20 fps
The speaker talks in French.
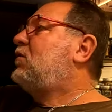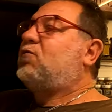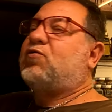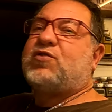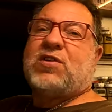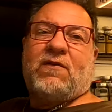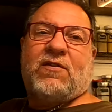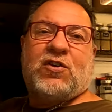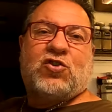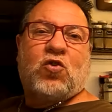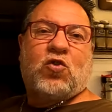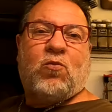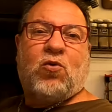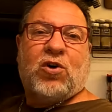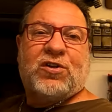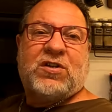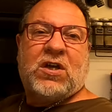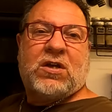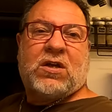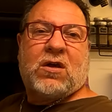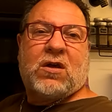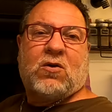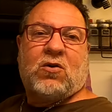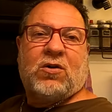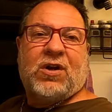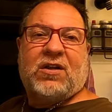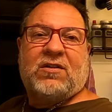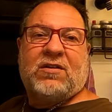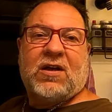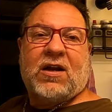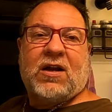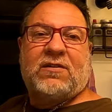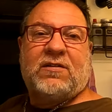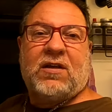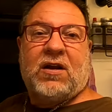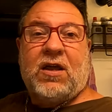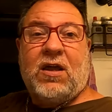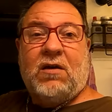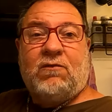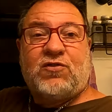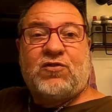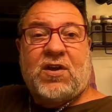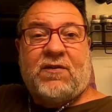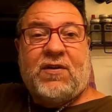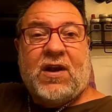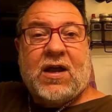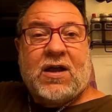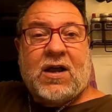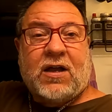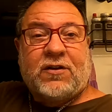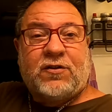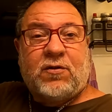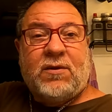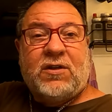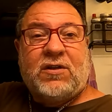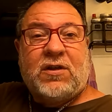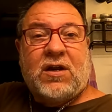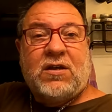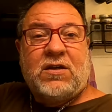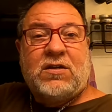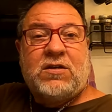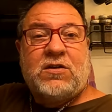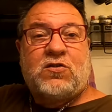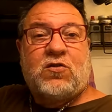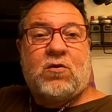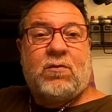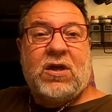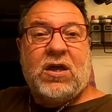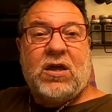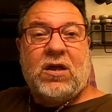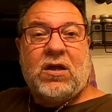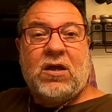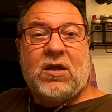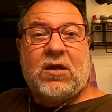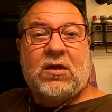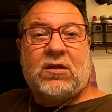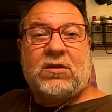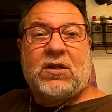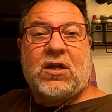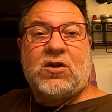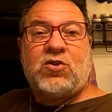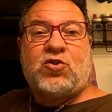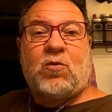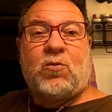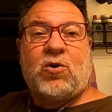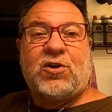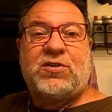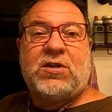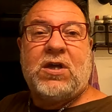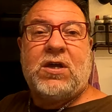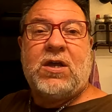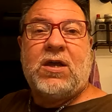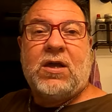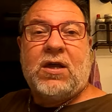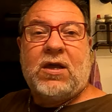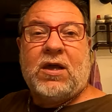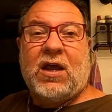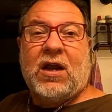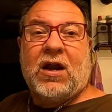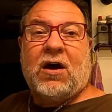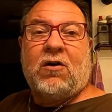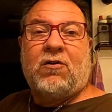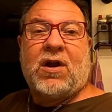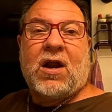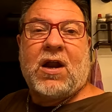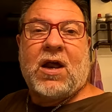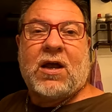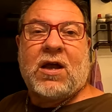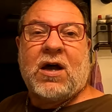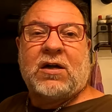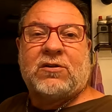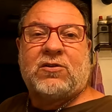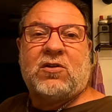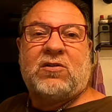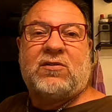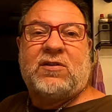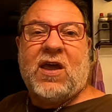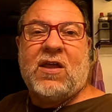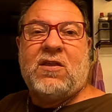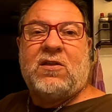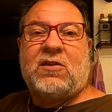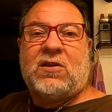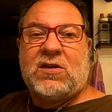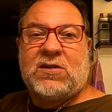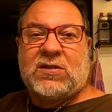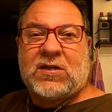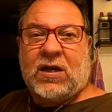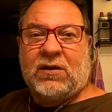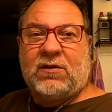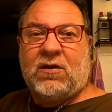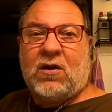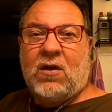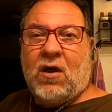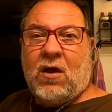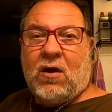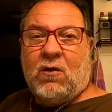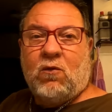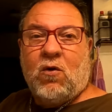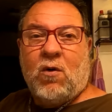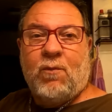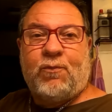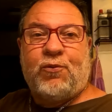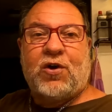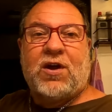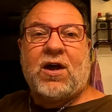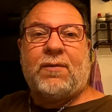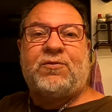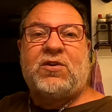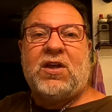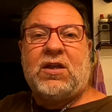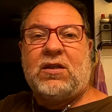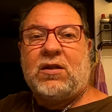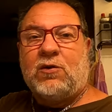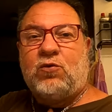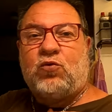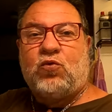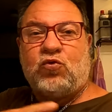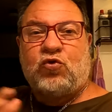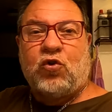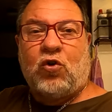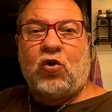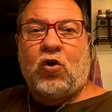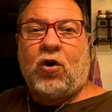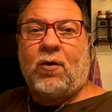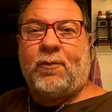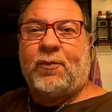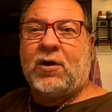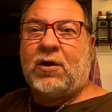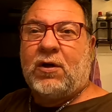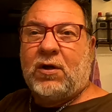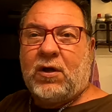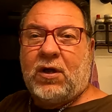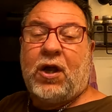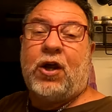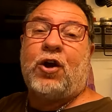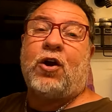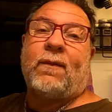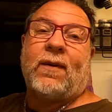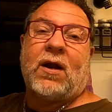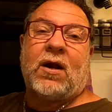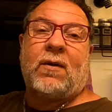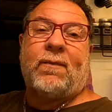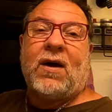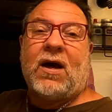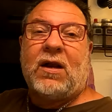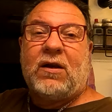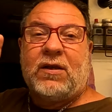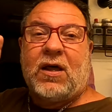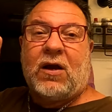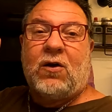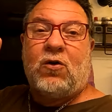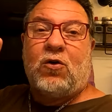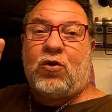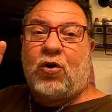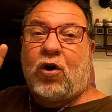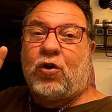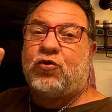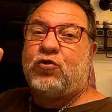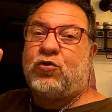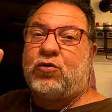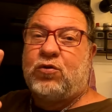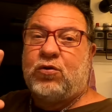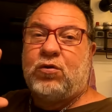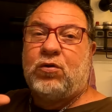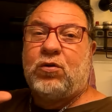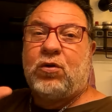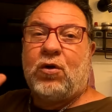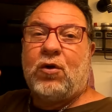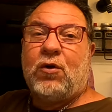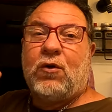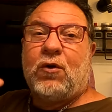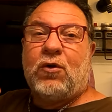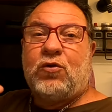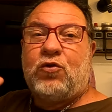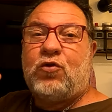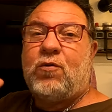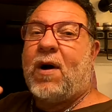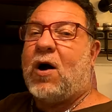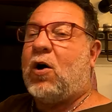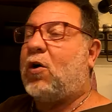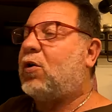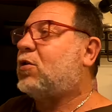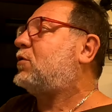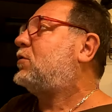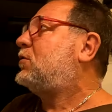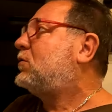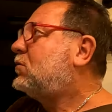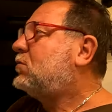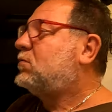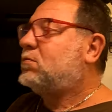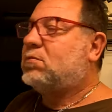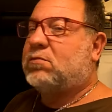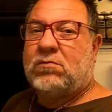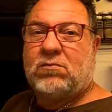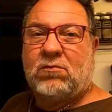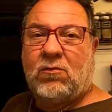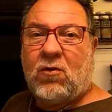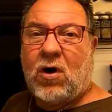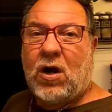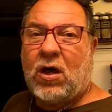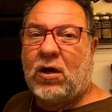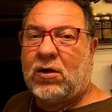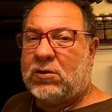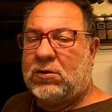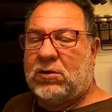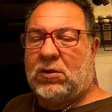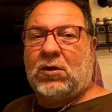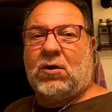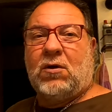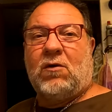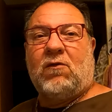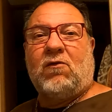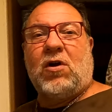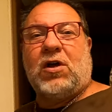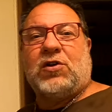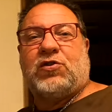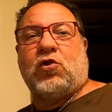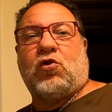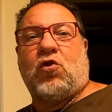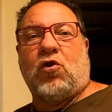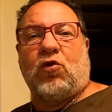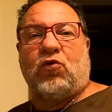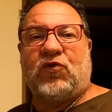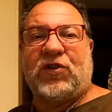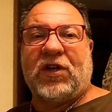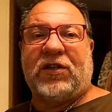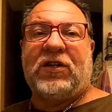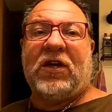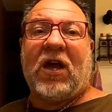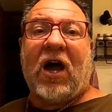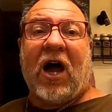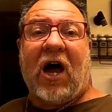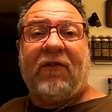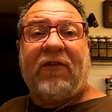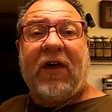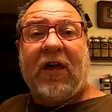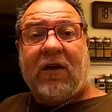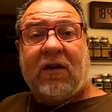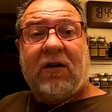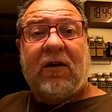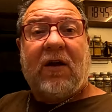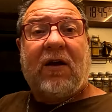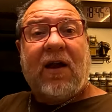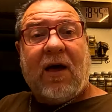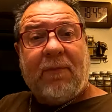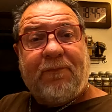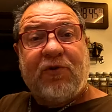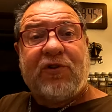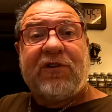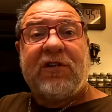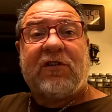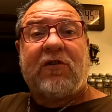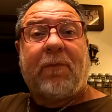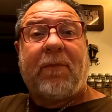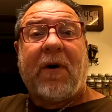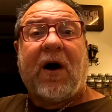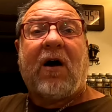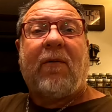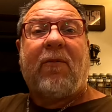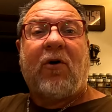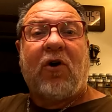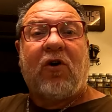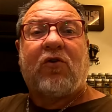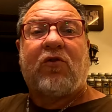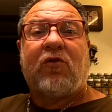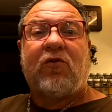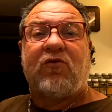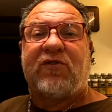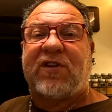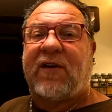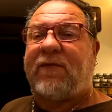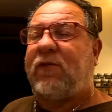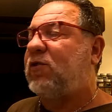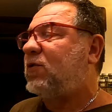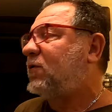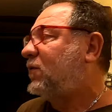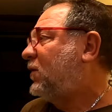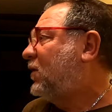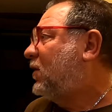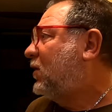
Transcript: vous avez ce boîtier qui est connecté à la télé, vous avez la carte maintenant qui se met dans ce boîtier. Et là, on a la carte TNT SAT où on peut capter dans toute l'Europe. Et normalement, dans le nord du, du Maroc. Voilà. Voilà ce qu'on nous a dit. Avec la petite parabole que nous avons.